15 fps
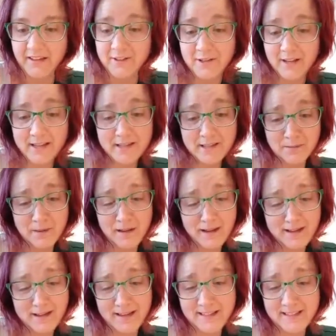Jess
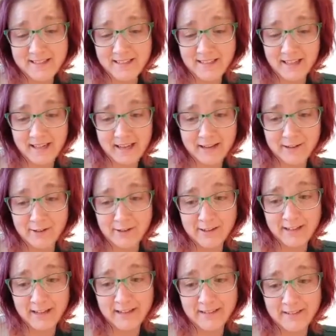mag echte Kerle und
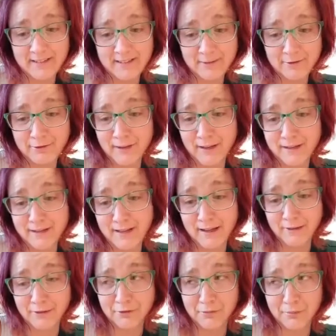keine
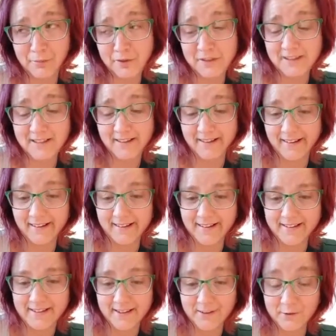flatterhaften Möchtegern
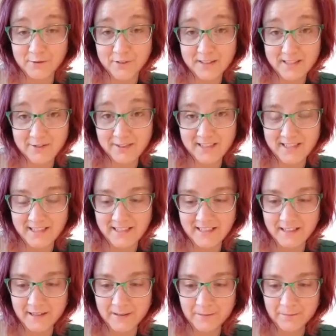Casanovas wie
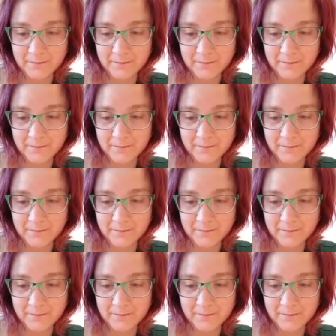dich.